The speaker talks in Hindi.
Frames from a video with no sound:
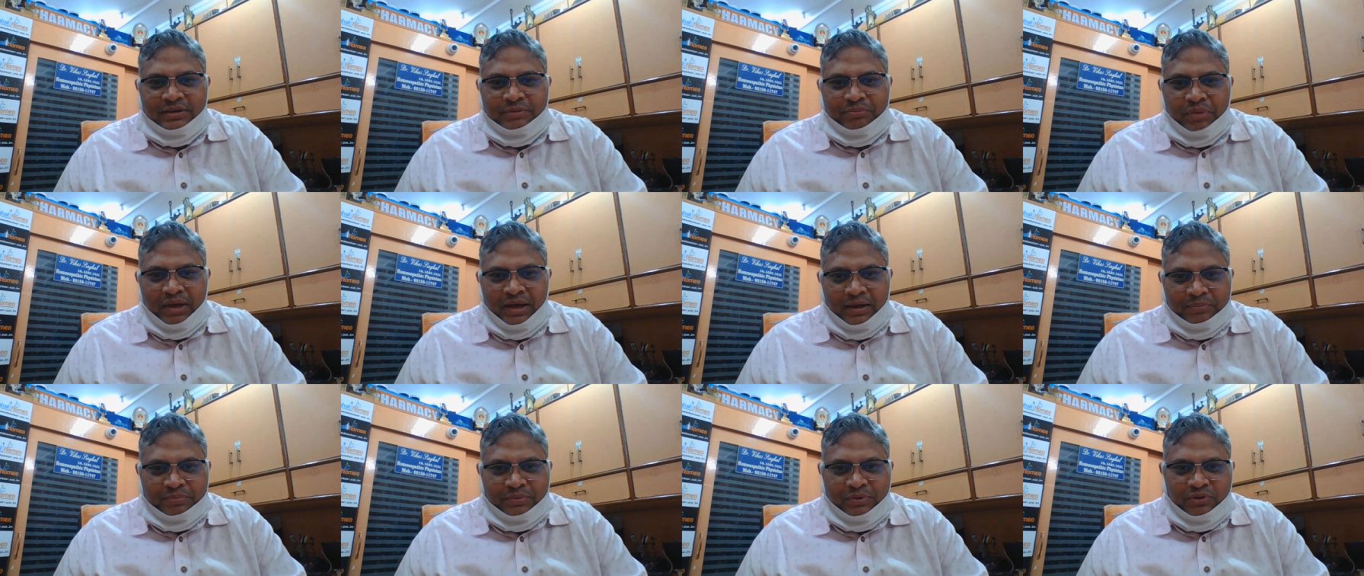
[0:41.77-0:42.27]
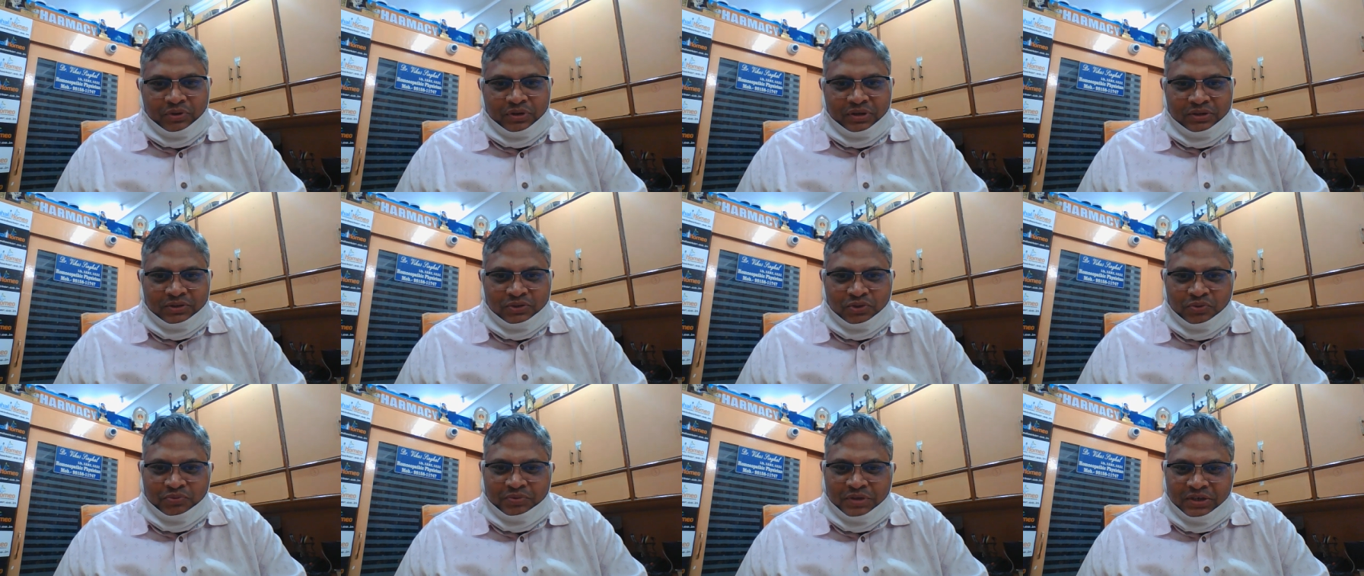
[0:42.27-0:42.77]
मैं आपको ये
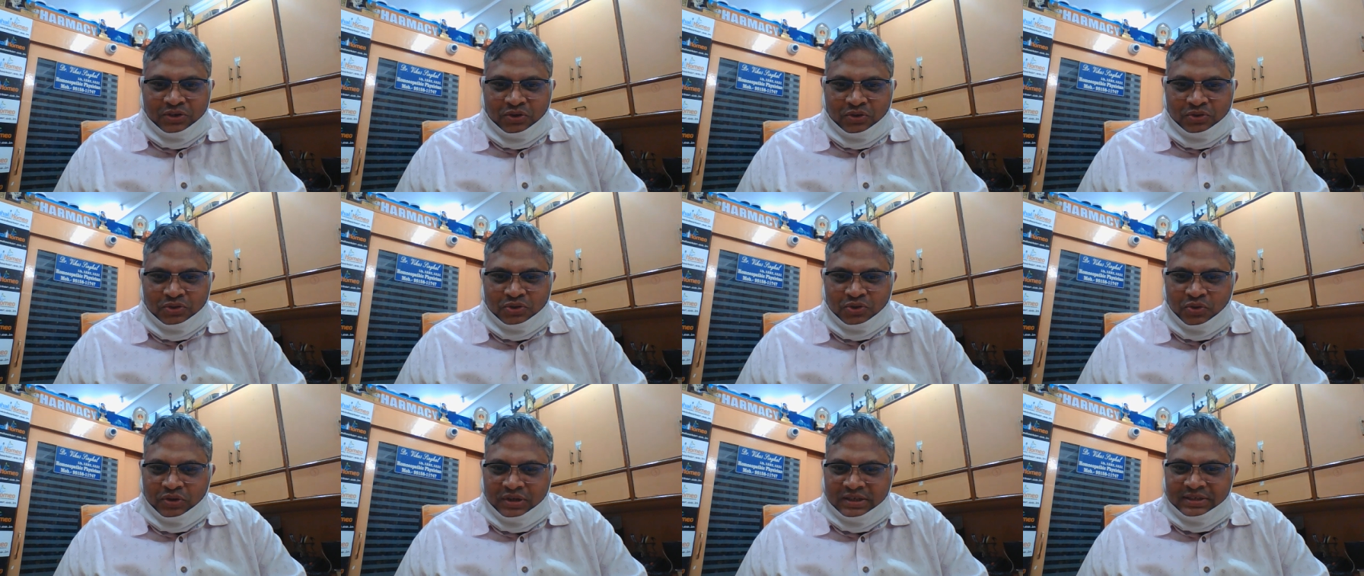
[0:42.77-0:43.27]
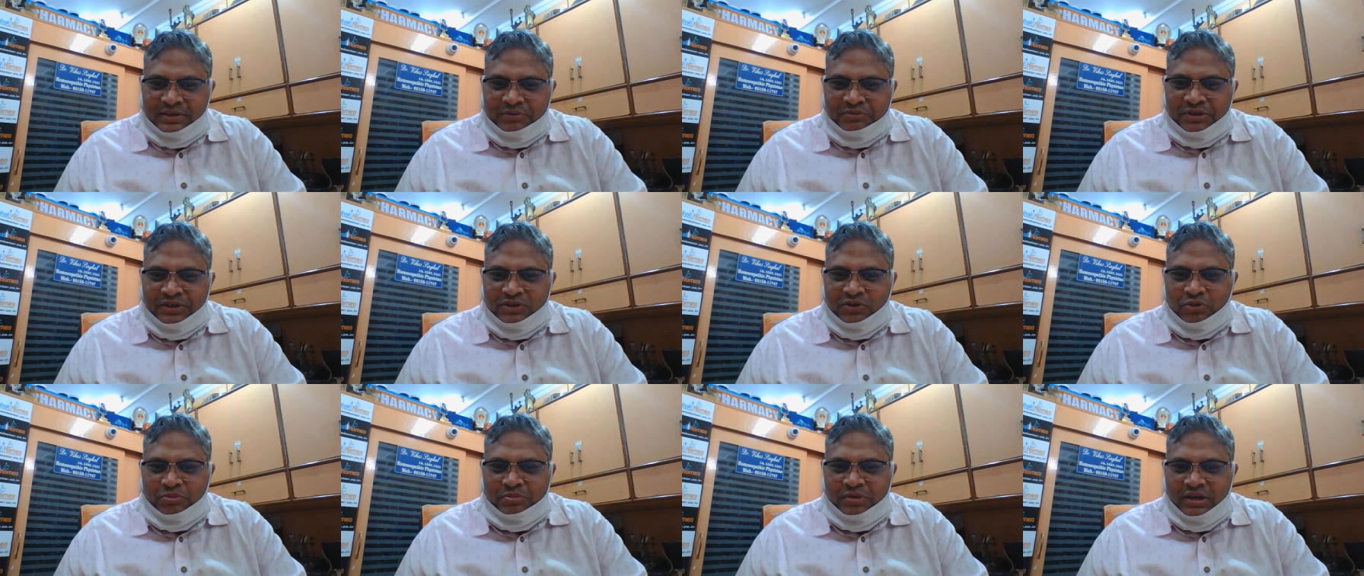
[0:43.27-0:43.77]
जो वीडियो छोटा सा
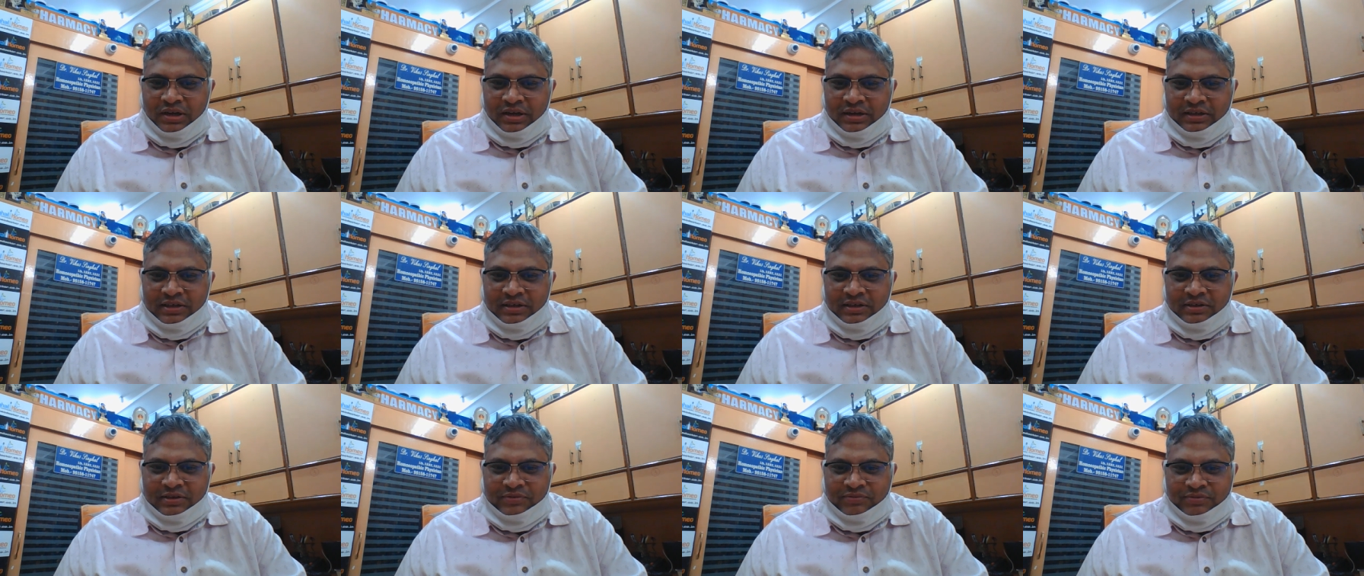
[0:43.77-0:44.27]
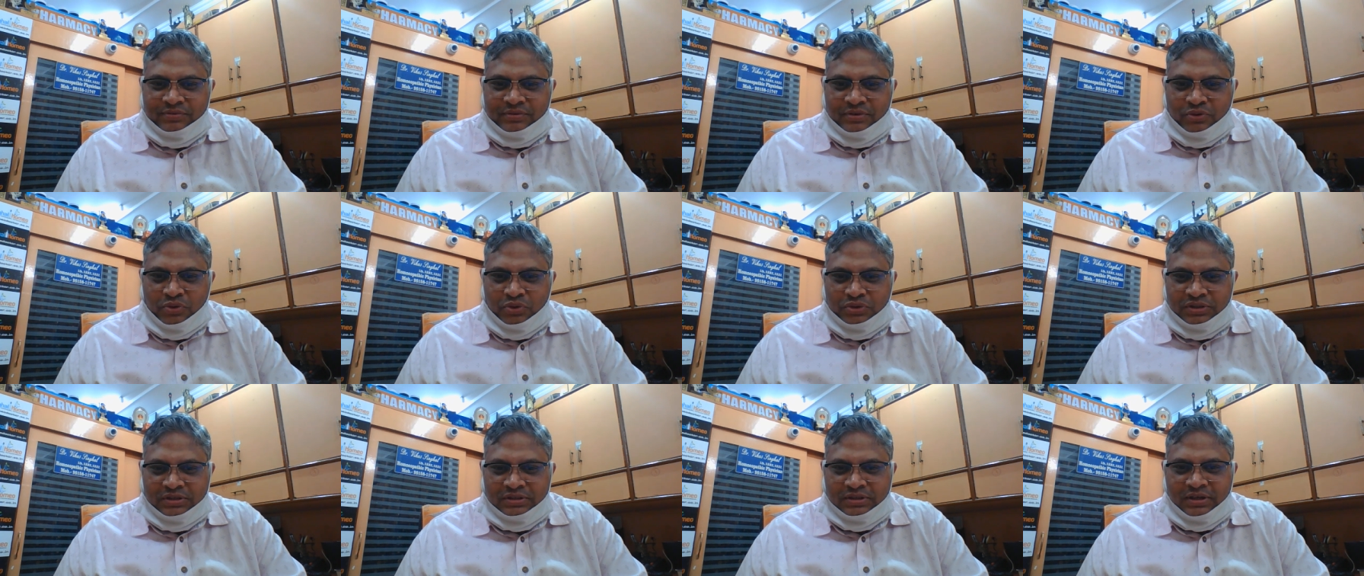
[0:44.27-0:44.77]
वीडियो बनाने की
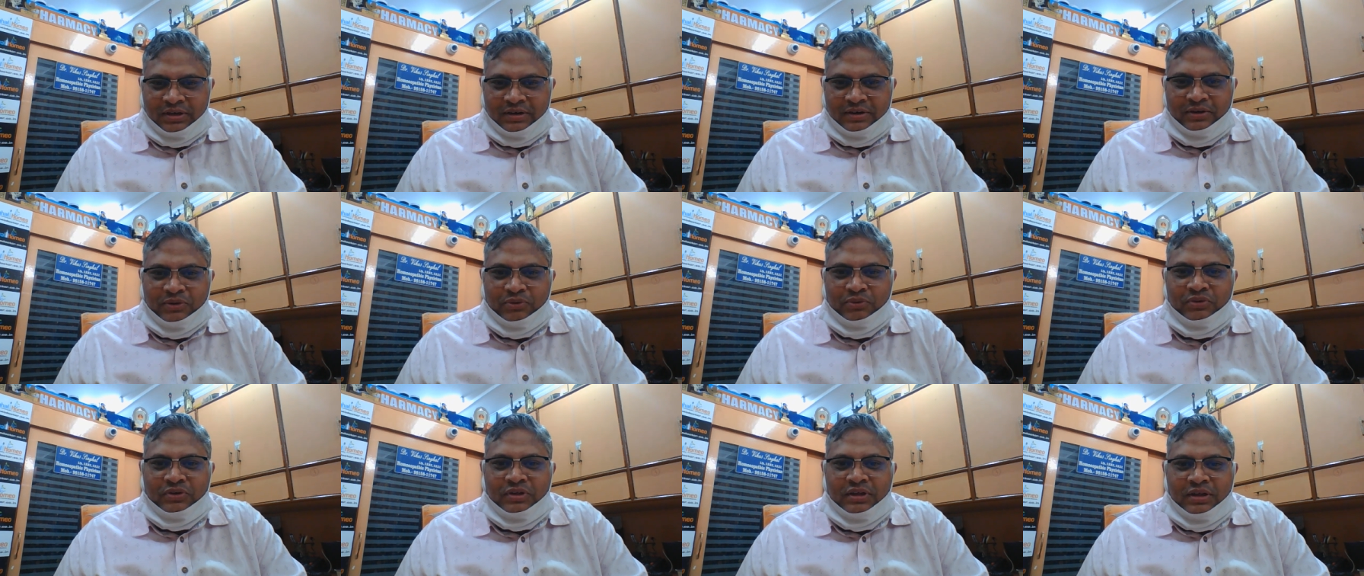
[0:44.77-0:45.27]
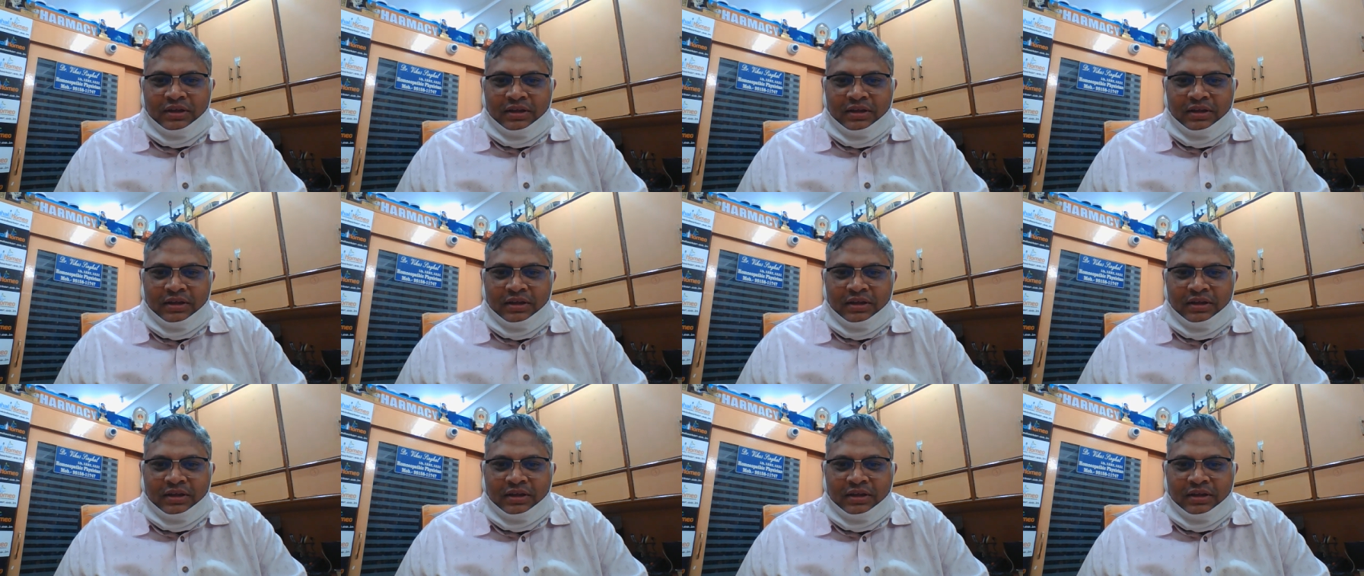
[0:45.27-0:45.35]
कोशिश कर रहा हूँ